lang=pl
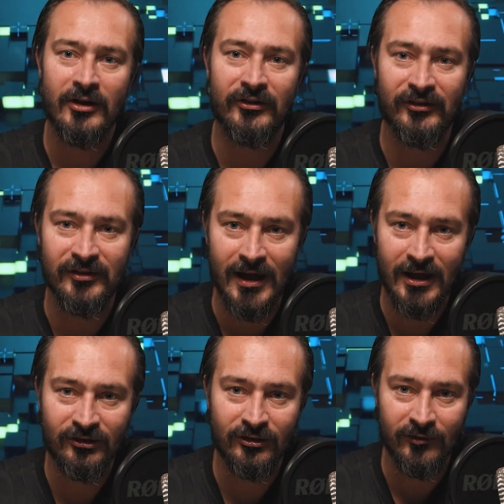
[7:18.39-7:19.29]

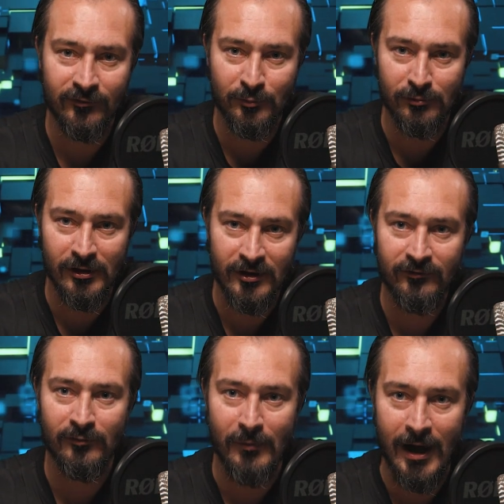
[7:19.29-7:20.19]
znaczny
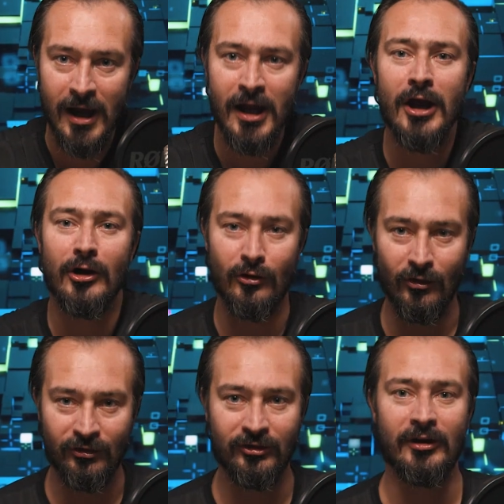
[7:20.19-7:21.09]
wpływ ma
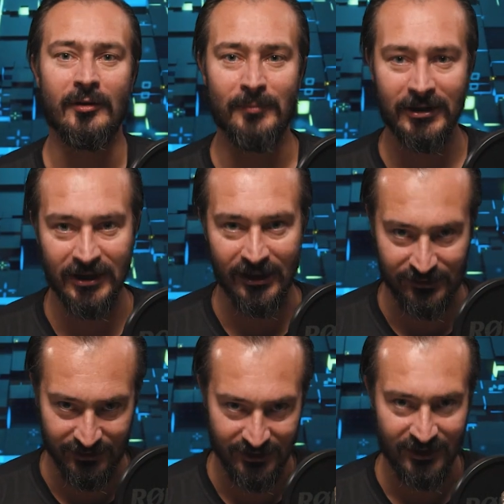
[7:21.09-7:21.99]
koszt
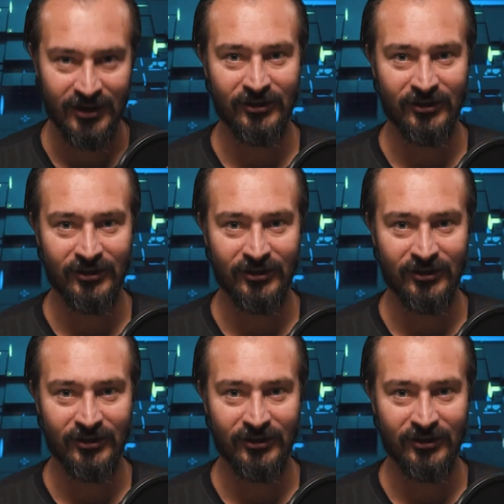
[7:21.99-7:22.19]
baterii.